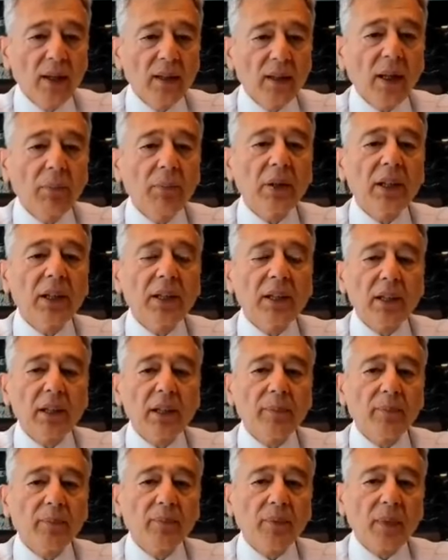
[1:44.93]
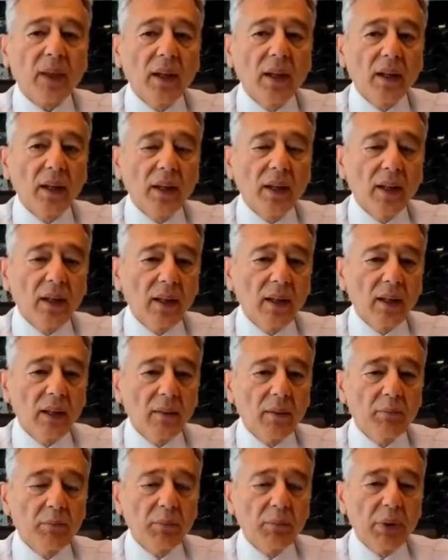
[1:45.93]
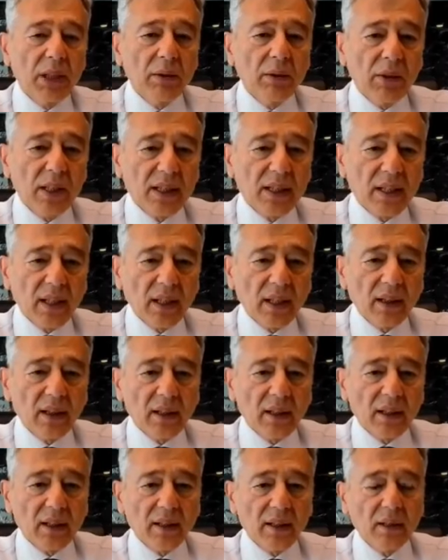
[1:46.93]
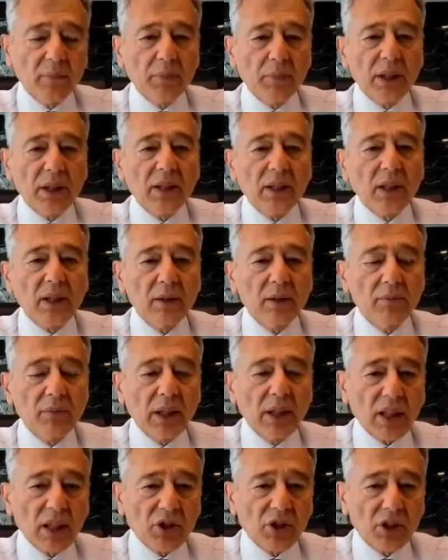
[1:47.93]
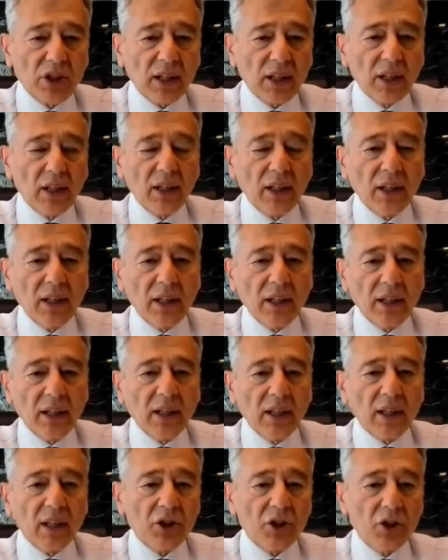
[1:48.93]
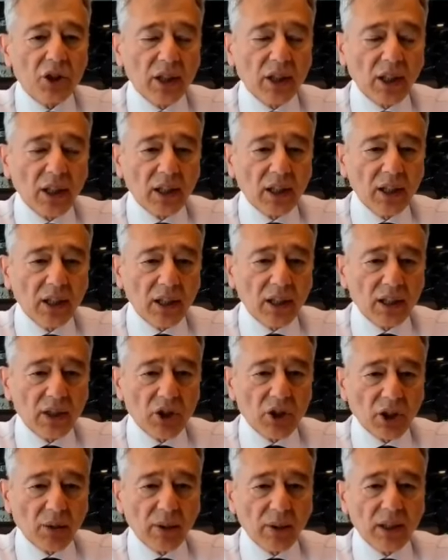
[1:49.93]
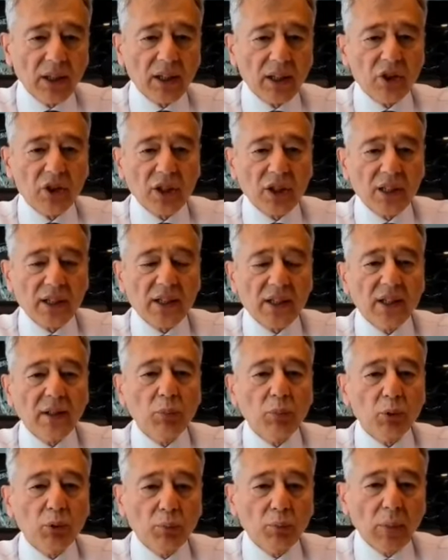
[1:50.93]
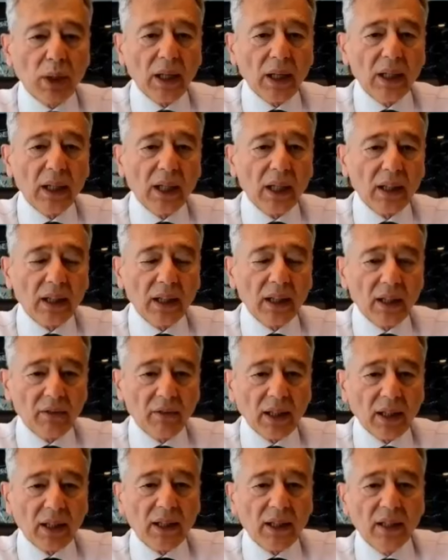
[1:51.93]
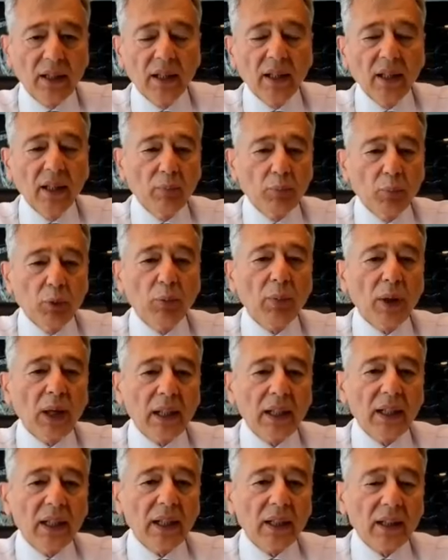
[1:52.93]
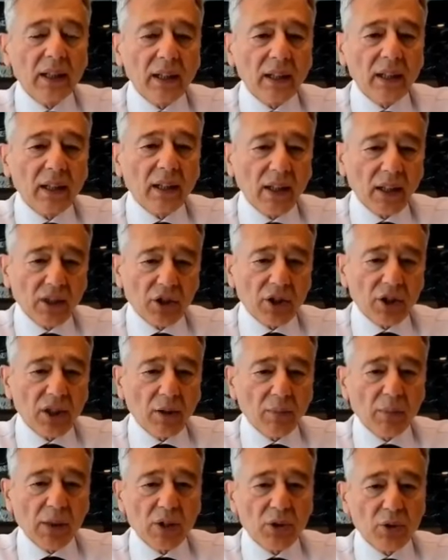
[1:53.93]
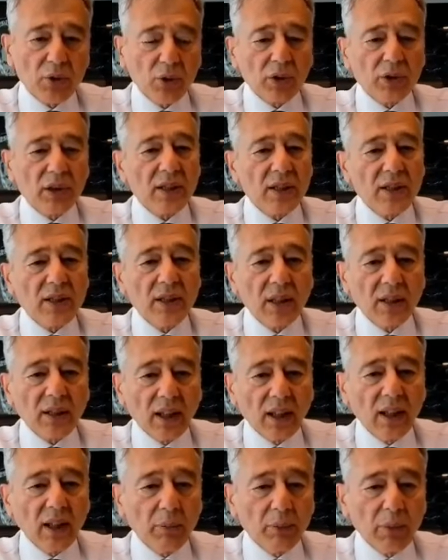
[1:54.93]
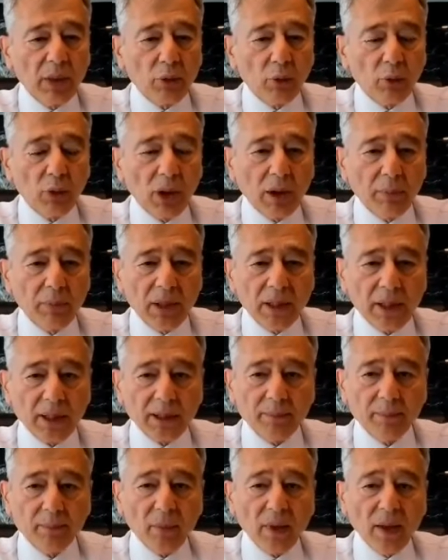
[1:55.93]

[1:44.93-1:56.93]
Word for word: Tabii ki e, bilim insanları bir takım ilaçlarla ilgili, aşılarla ilgili çabalar içerisinde bunun maliyetleri var. Bu maliyetlerin karşılanması noktasında talepleri olabilir.